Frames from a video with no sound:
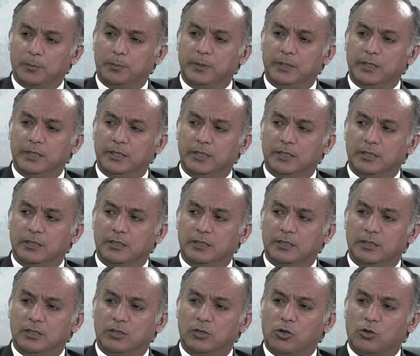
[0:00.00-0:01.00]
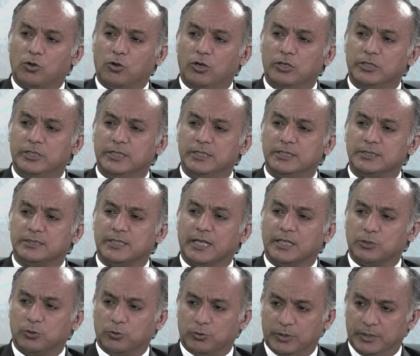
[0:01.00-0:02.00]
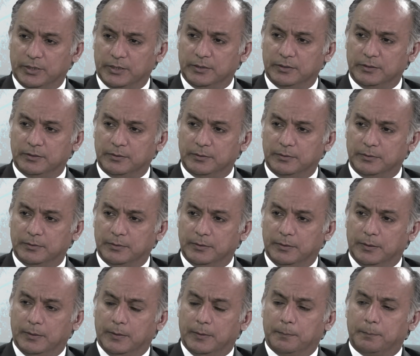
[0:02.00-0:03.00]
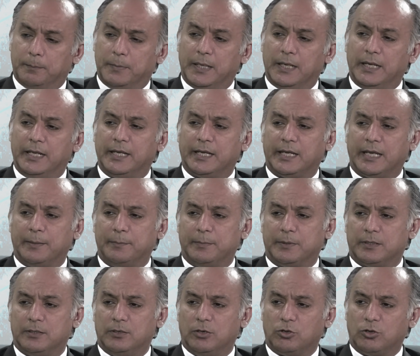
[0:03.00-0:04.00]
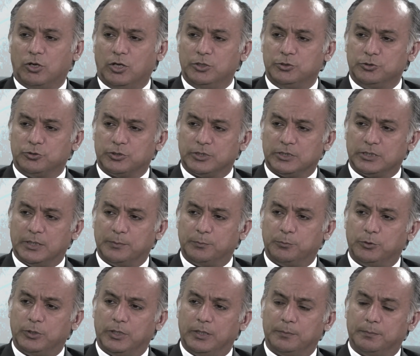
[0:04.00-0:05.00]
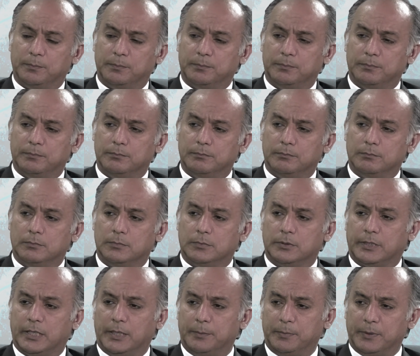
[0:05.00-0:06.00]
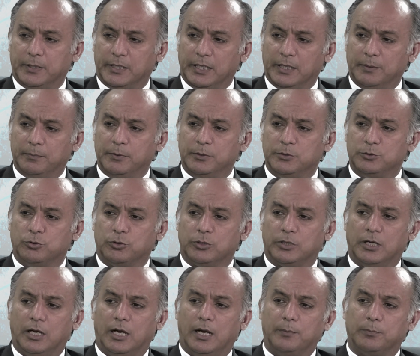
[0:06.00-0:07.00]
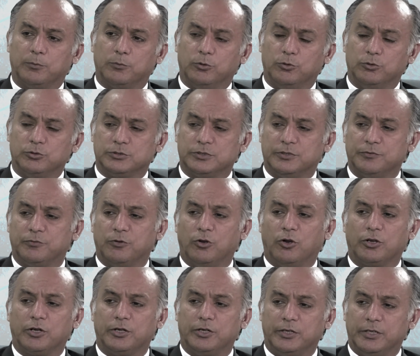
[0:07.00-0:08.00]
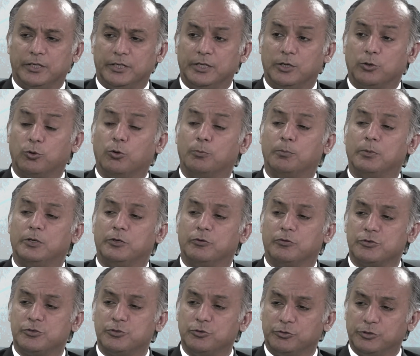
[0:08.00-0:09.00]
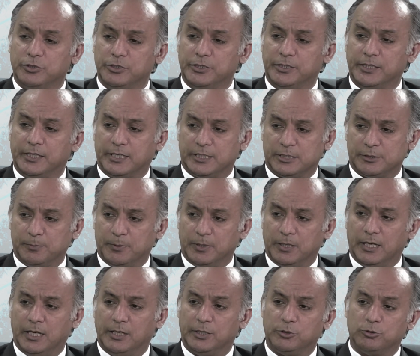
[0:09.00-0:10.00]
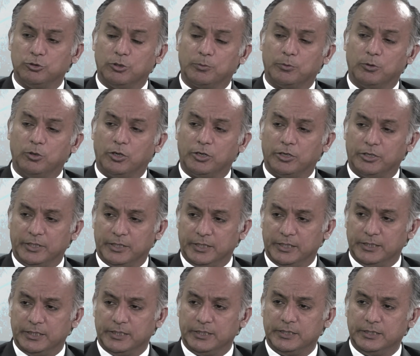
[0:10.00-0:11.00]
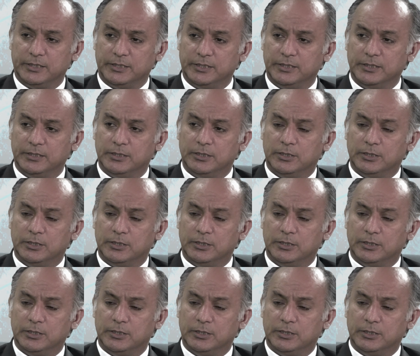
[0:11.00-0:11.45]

अभी लॉ कॉलेज ज़्यादा हो गए हैं पहले एक खैबर लॉ कॉलेज होता था पूरे के पी के में जो कि आपको सिर्फ लॉ की डिग्री या गोमल यूनिवर्सिटी होती थी डेर इसमाल ख़ान की जो आपको लॉ की डिग्री देती थी